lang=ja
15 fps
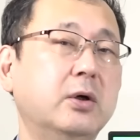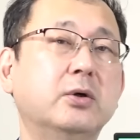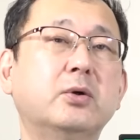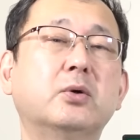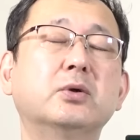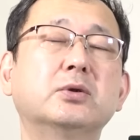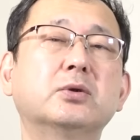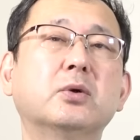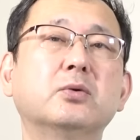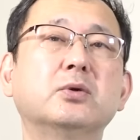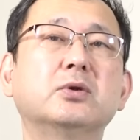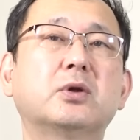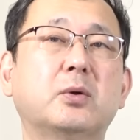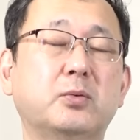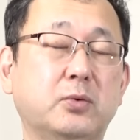寄り添う
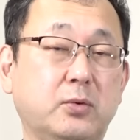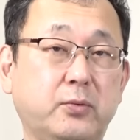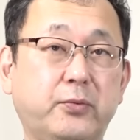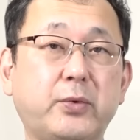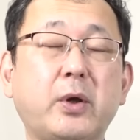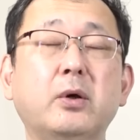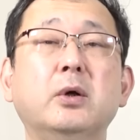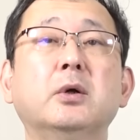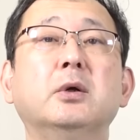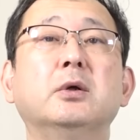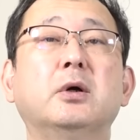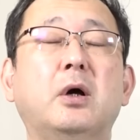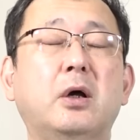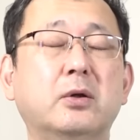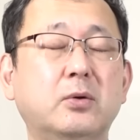インタビューで
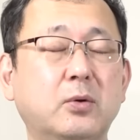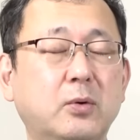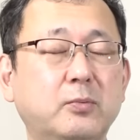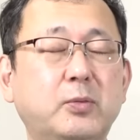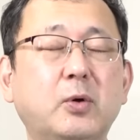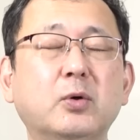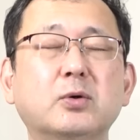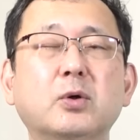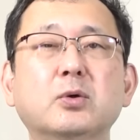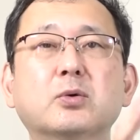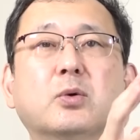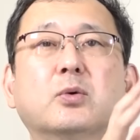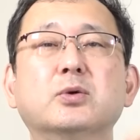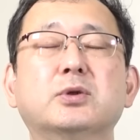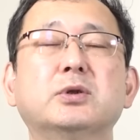あの冒頭の
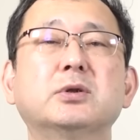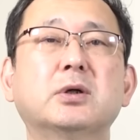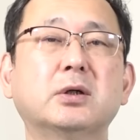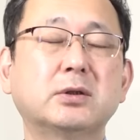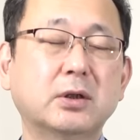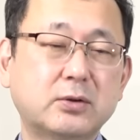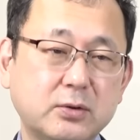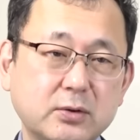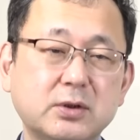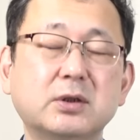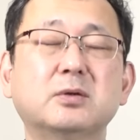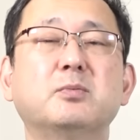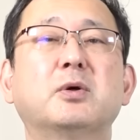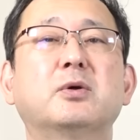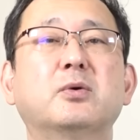ところ新華社通信
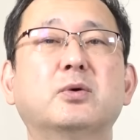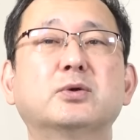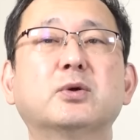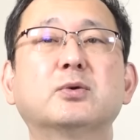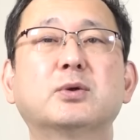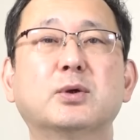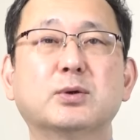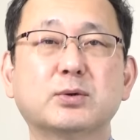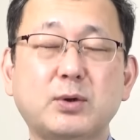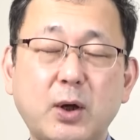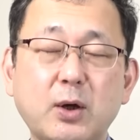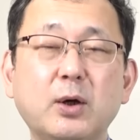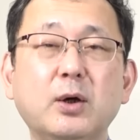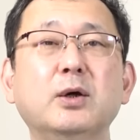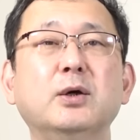にまで寄り添ってるんです
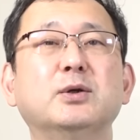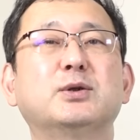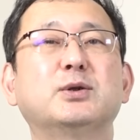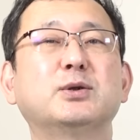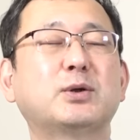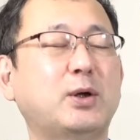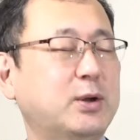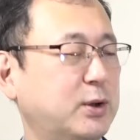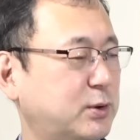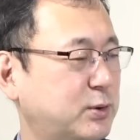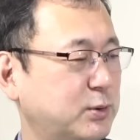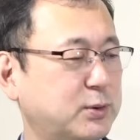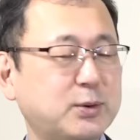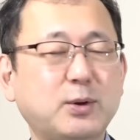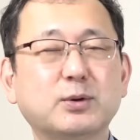ね新華社
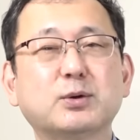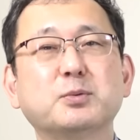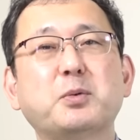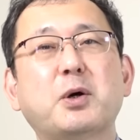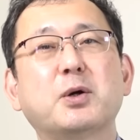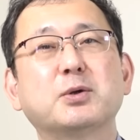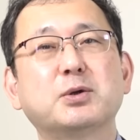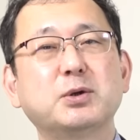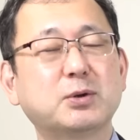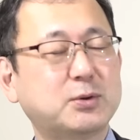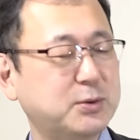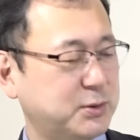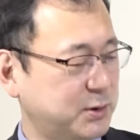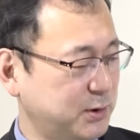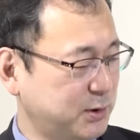通信は素晴らしい
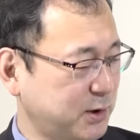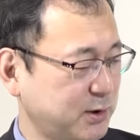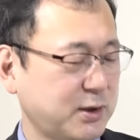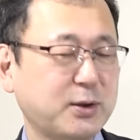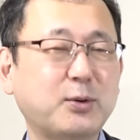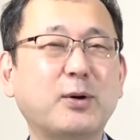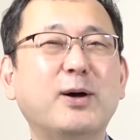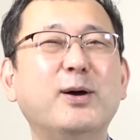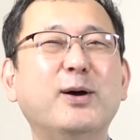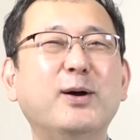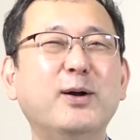通信社だとか